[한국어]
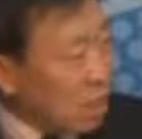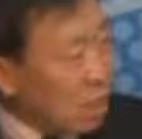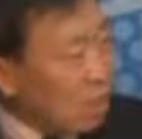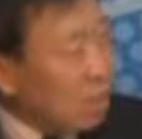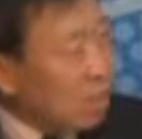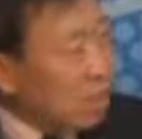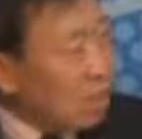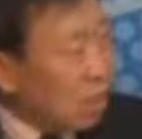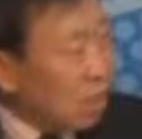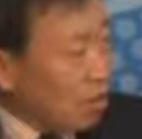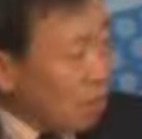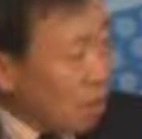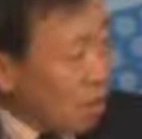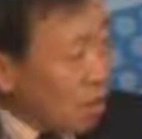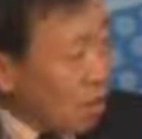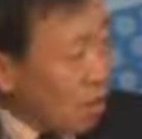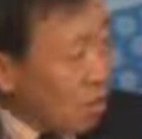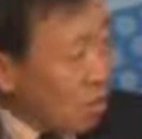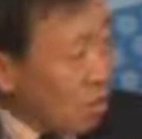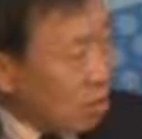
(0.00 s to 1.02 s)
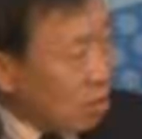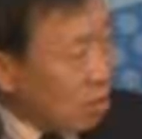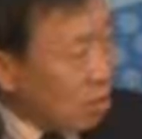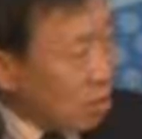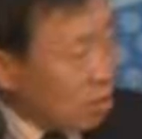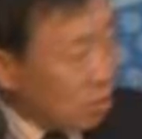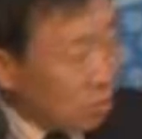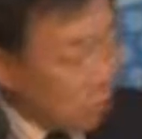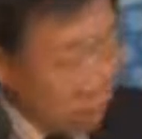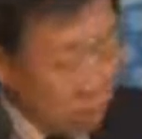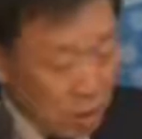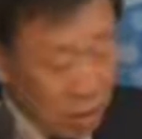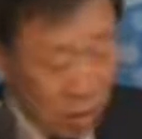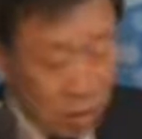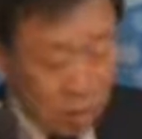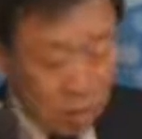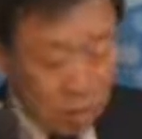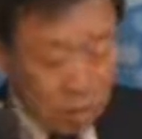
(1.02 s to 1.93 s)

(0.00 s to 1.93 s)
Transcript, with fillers: 있는가 없는가거든요. 예.